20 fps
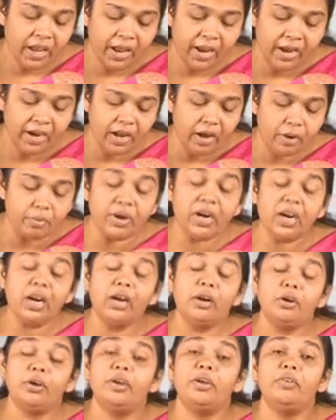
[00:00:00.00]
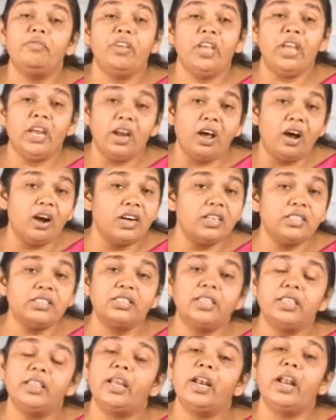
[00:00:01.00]
ஏன் அவர்களுக்கு வீணான
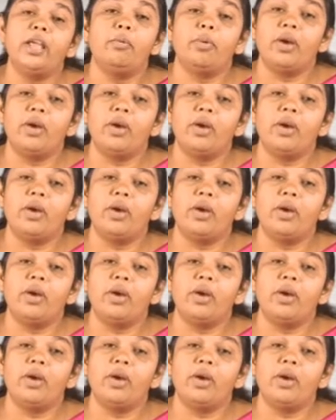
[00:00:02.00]
சிந்தனை